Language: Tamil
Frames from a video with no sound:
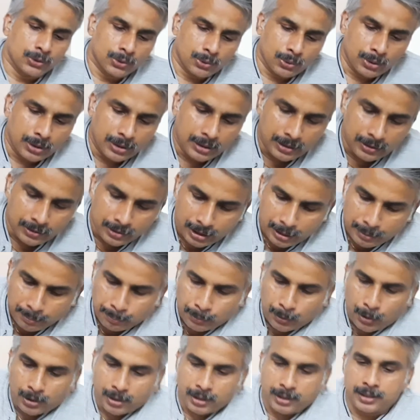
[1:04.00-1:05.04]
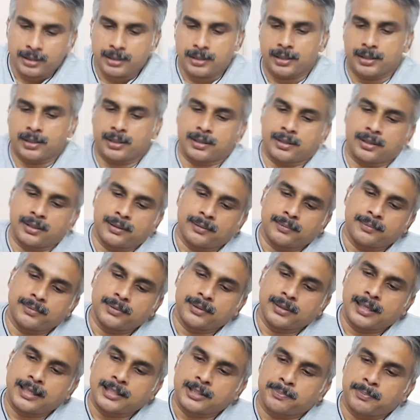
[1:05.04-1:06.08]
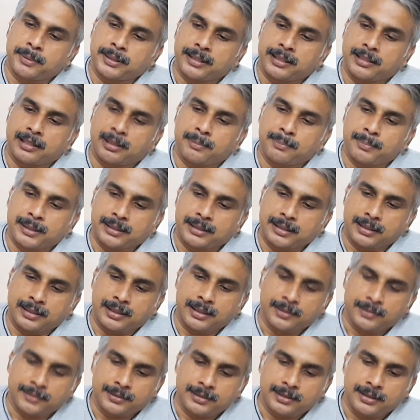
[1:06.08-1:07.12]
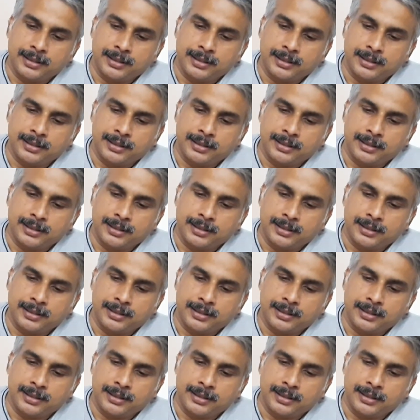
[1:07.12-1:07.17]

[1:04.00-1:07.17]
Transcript: ஸோ இதில் வந்து இம்பார்ட்டண்ட் ஆஸ்பெக்ட் என்னென்னு பார்த்தீங்கன்னா